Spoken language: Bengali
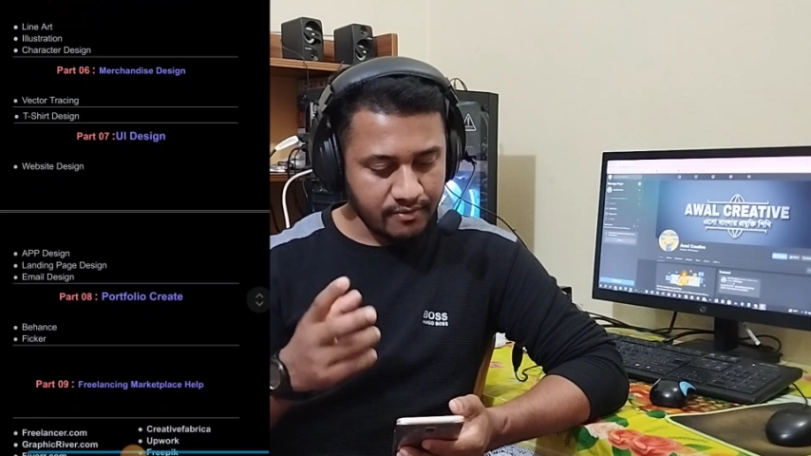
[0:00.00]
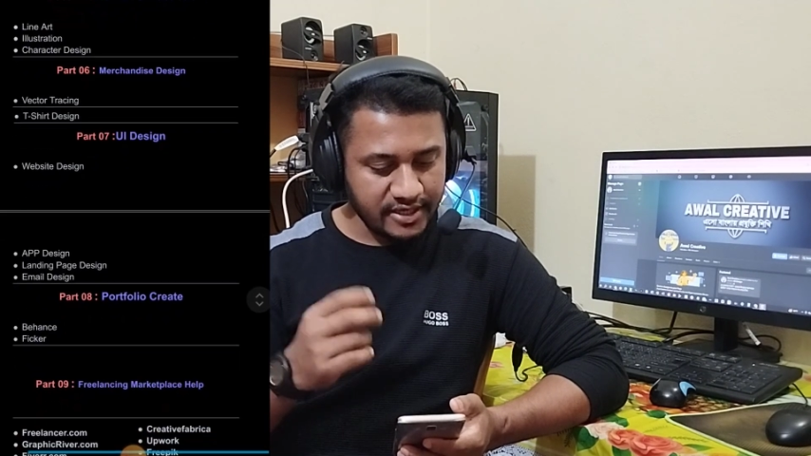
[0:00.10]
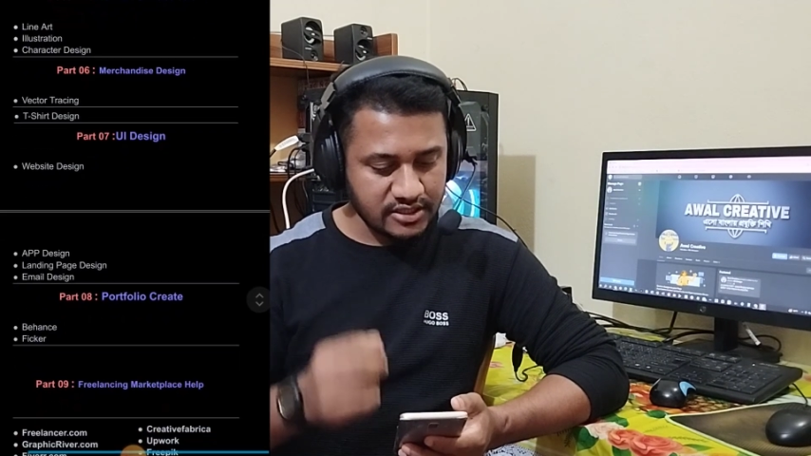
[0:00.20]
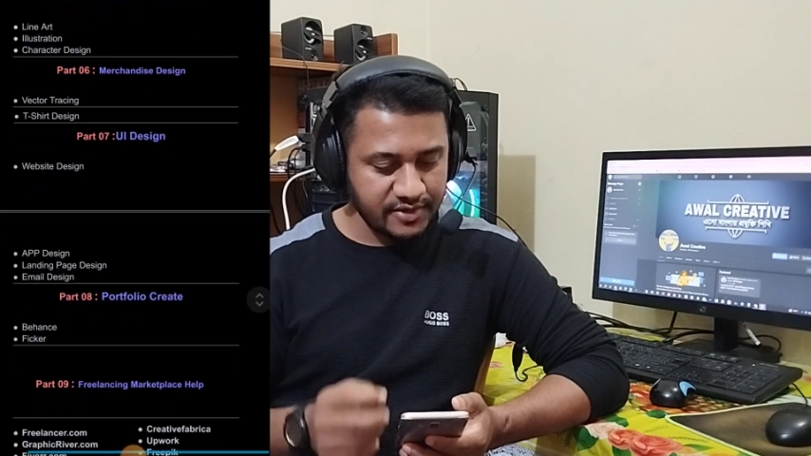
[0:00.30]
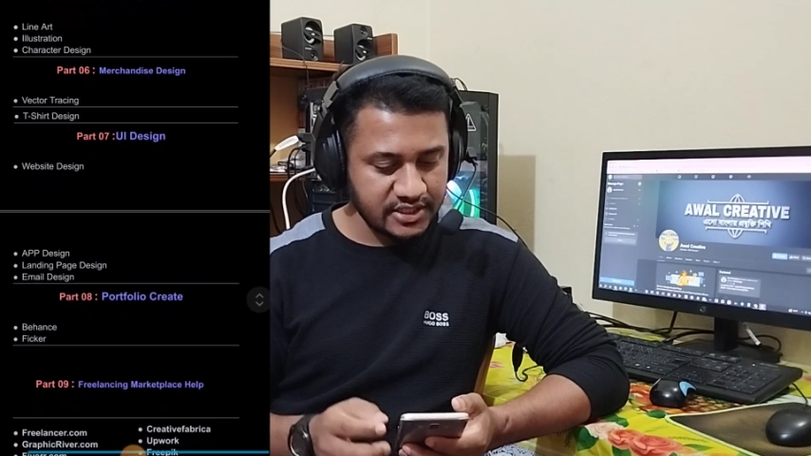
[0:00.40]

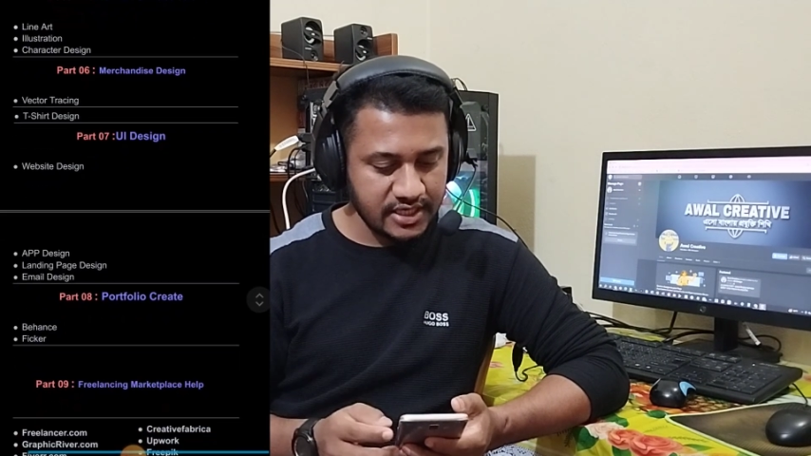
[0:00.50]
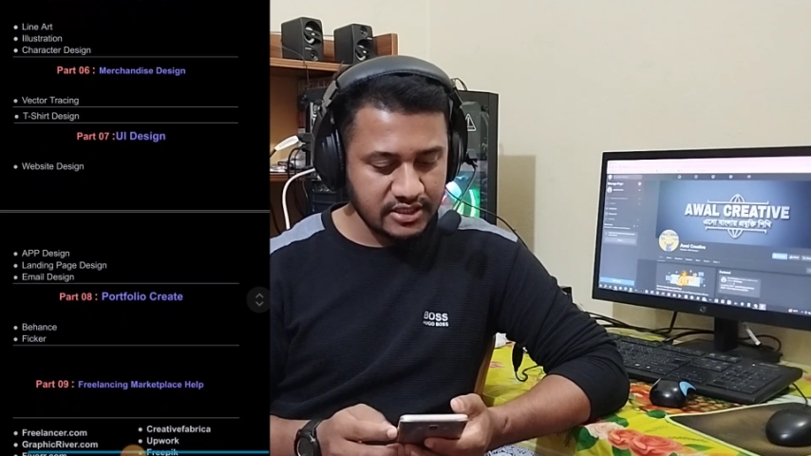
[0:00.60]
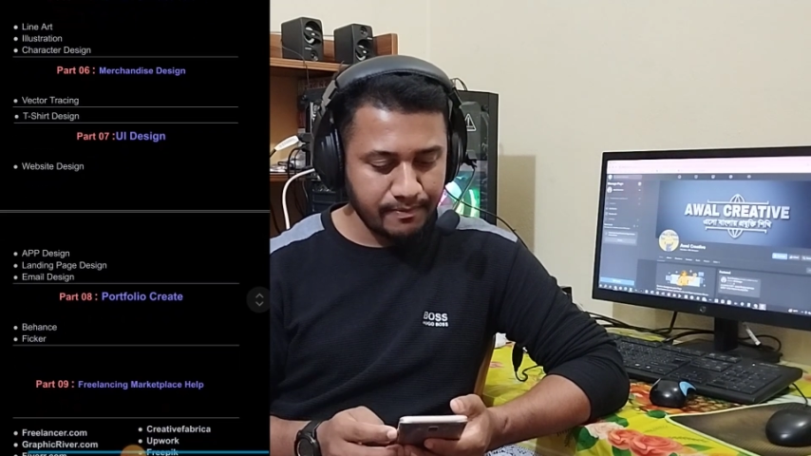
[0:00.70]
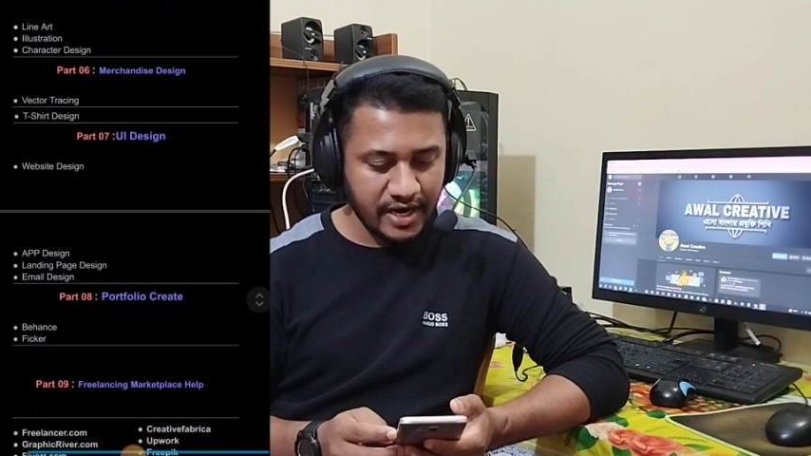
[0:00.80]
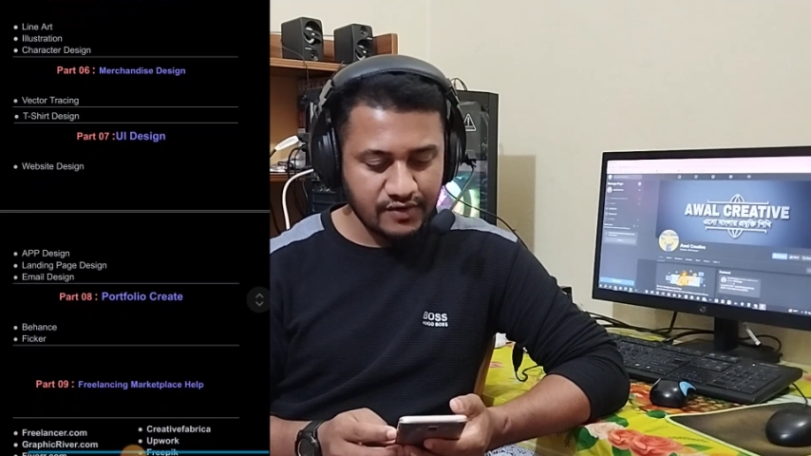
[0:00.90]
পাশাপাশি
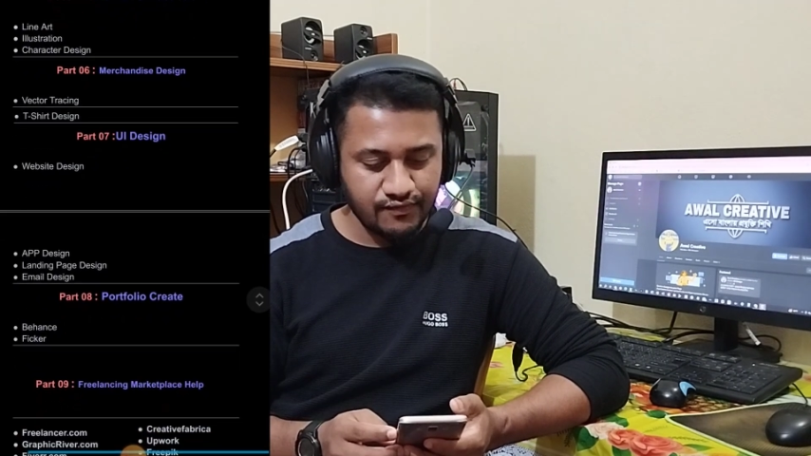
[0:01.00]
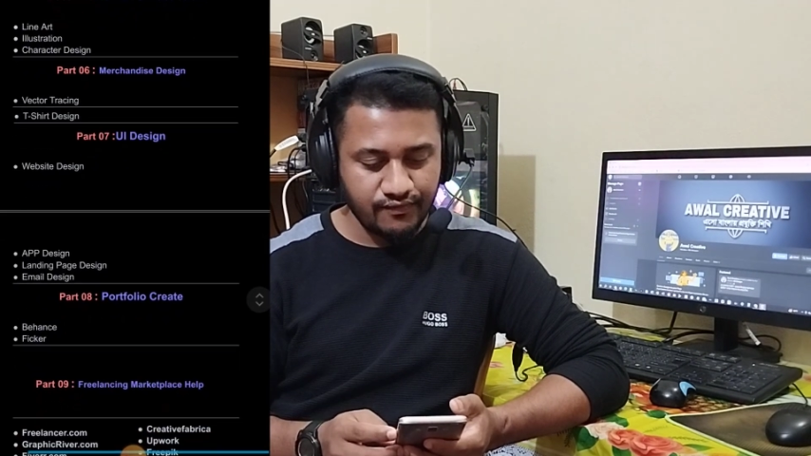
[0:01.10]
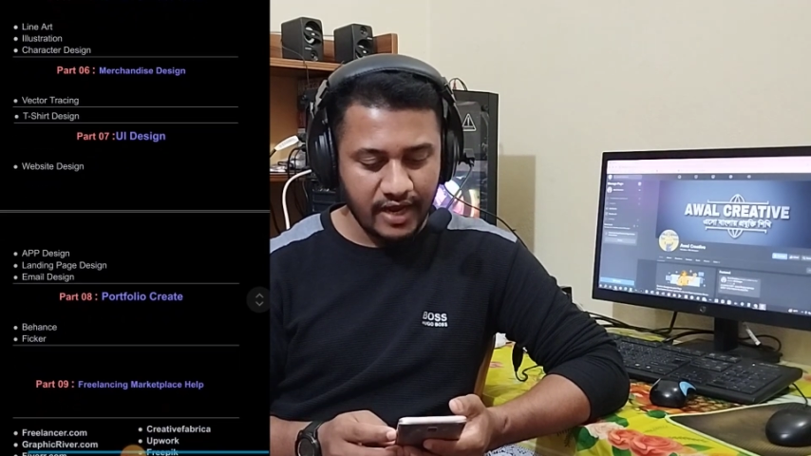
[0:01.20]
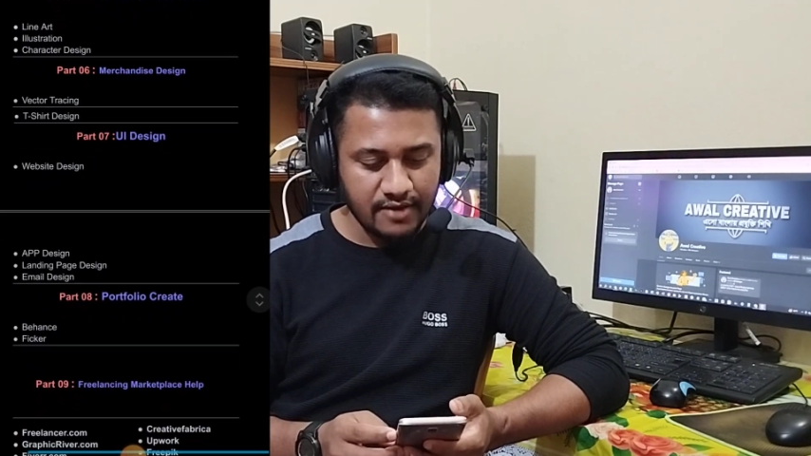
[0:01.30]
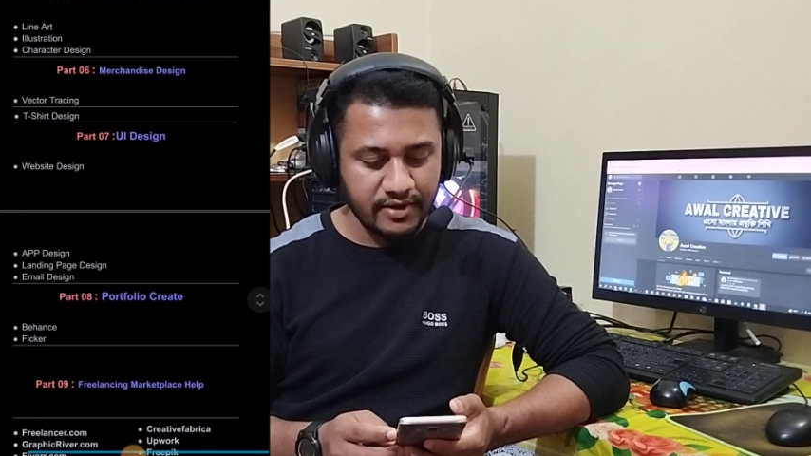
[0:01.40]
আসে পার্ট
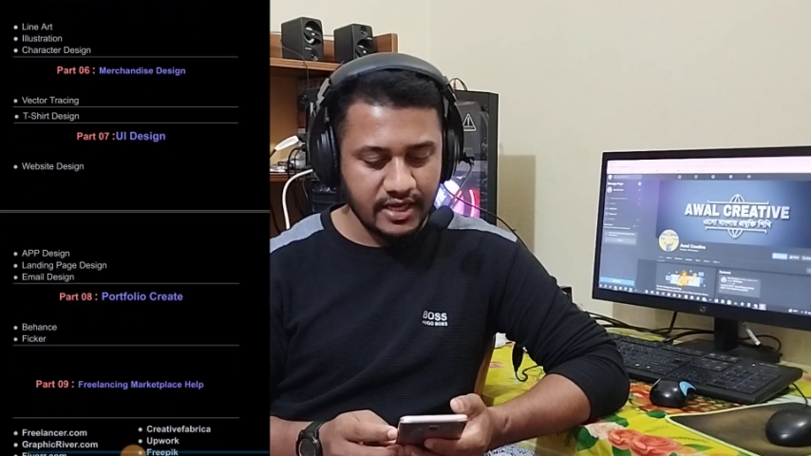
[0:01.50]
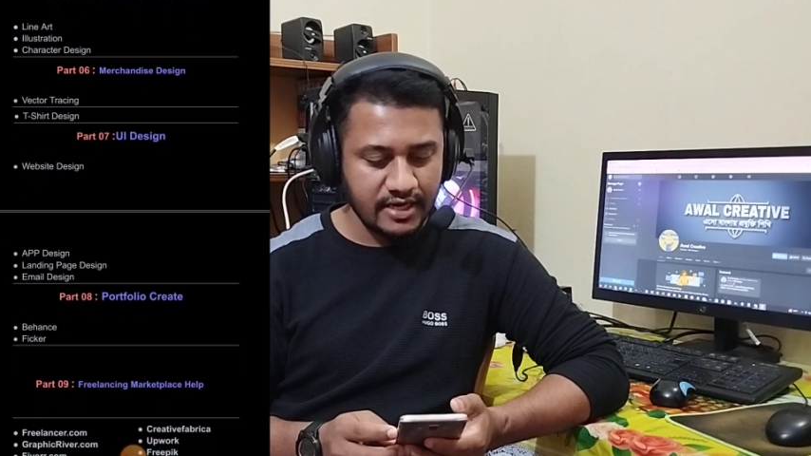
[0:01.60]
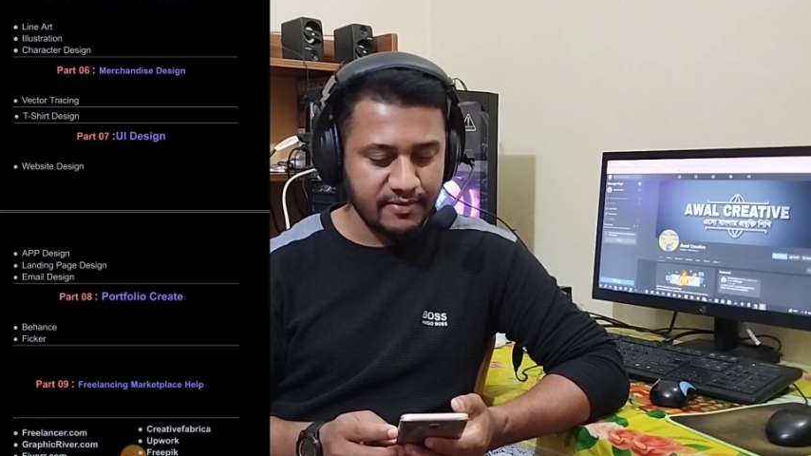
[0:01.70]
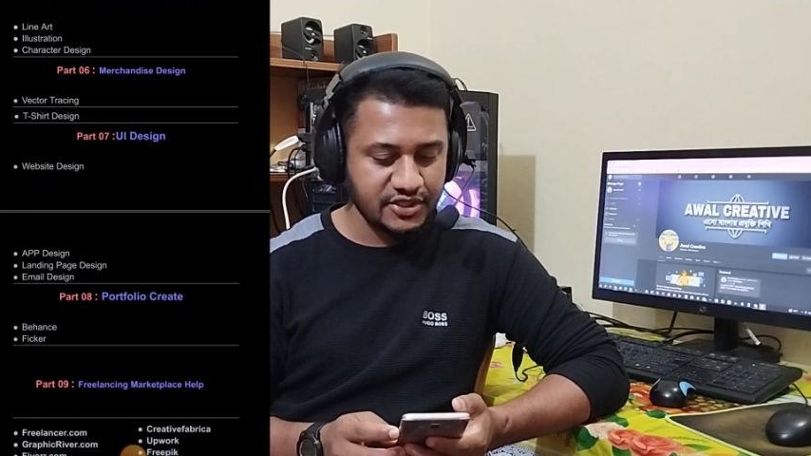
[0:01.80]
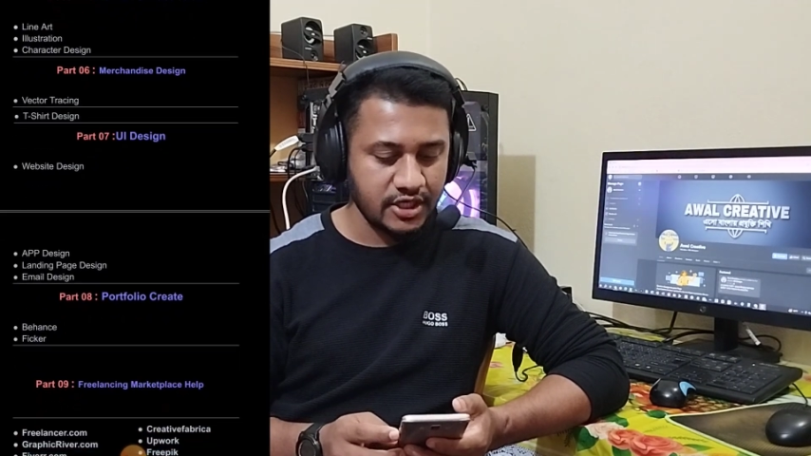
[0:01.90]
ফাইভে
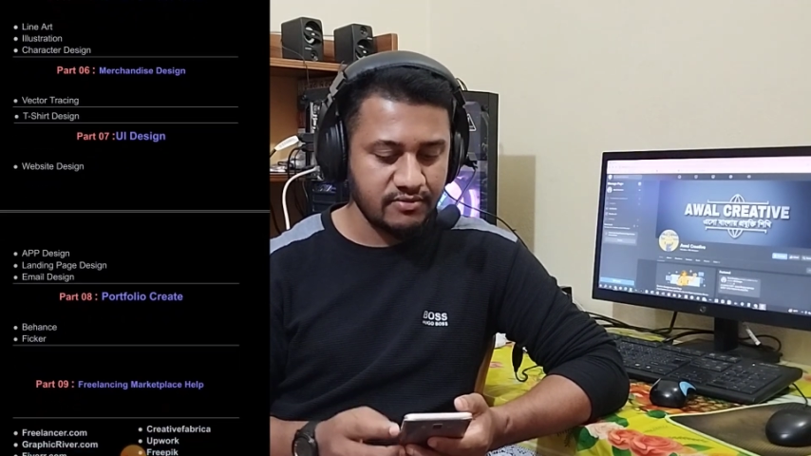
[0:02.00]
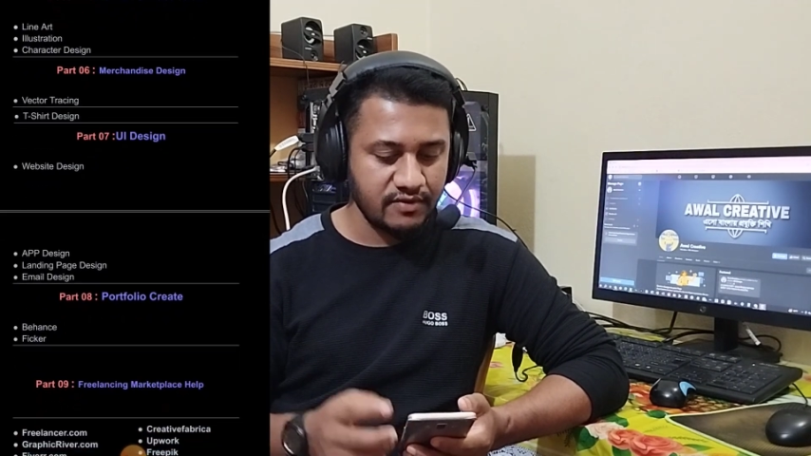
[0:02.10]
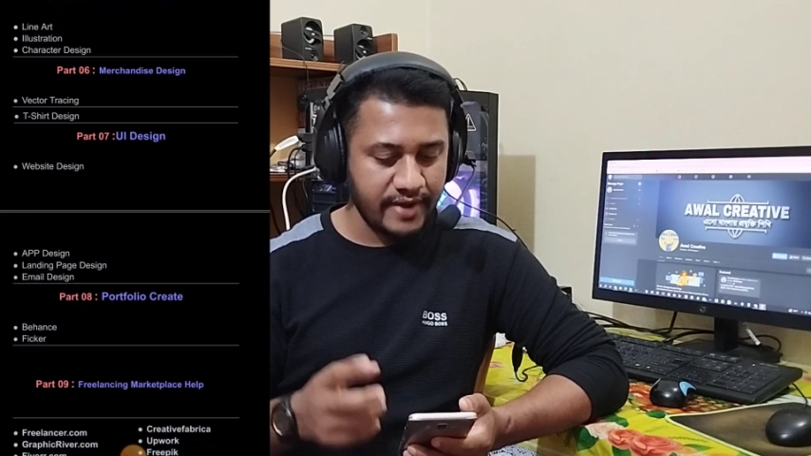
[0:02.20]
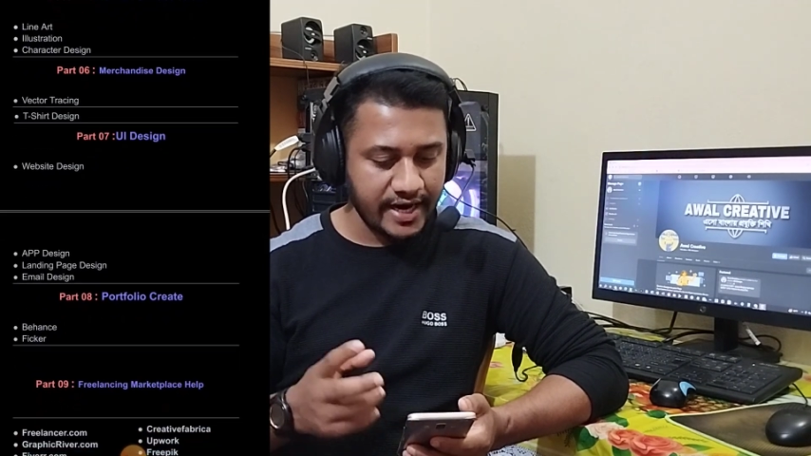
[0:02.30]
এখানে আমরা শিখবো